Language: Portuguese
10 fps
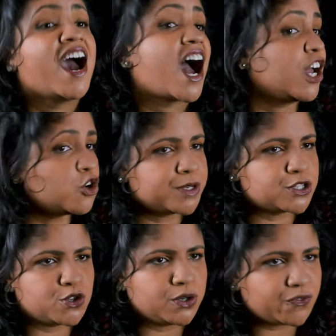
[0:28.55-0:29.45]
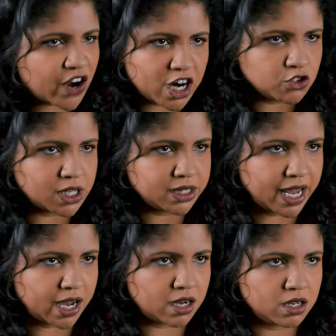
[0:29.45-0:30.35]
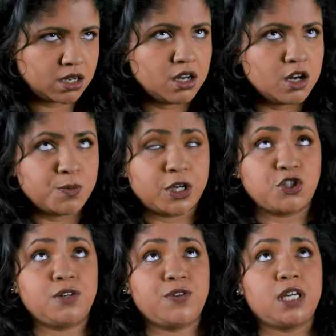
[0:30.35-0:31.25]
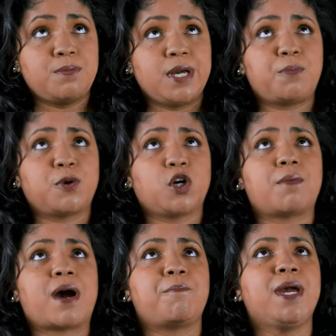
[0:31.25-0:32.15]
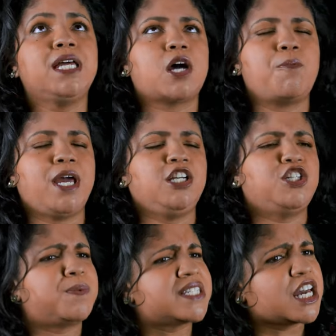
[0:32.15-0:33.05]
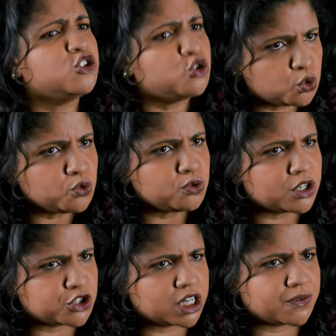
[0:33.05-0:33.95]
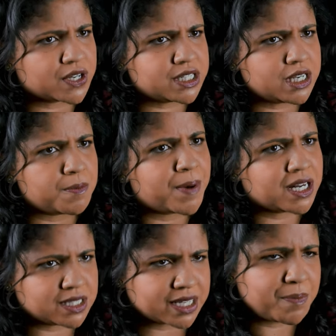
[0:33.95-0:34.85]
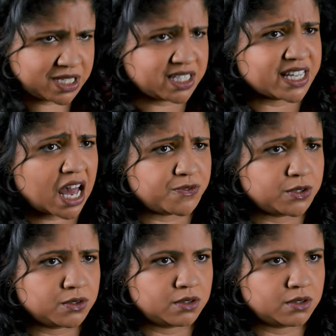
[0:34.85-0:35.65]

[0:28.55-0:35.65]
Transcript: Aí começou o inferno na terra, porque eu tive que me reprogramar mentalmente e pensar em tudo que eu tinha que fazer para estar apresentável.